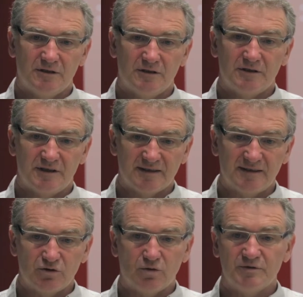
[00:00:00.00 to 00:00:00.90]
euh, qui a
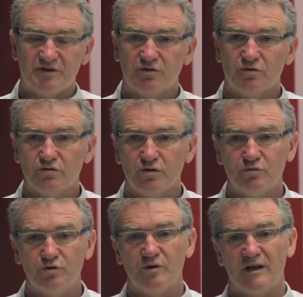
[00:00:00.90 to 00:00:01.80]
cette ambition de
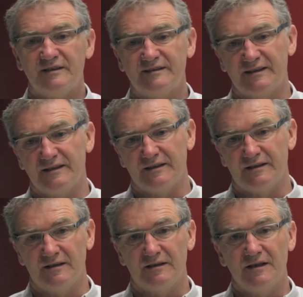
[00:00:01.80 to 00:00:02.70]
mutualiser
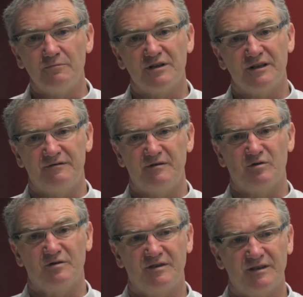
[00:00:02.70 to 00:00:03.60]
euh, les moyens
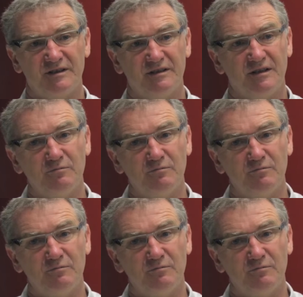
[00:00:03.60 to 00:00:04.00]
financiers,